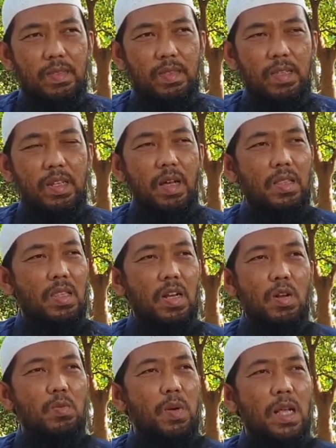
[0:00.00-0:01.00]
Tidak
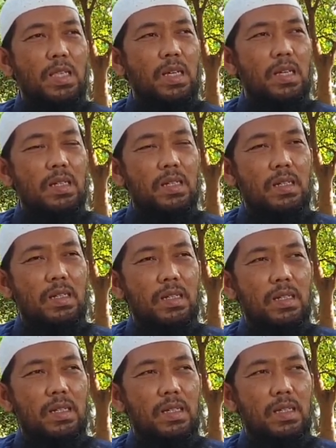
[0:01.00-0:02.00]
terlalu banyak
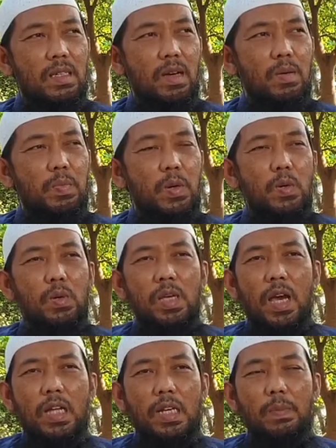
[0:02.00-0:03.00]
yang perlu
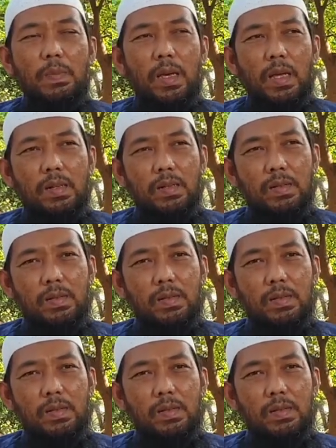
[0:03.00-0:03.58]
diharapkan.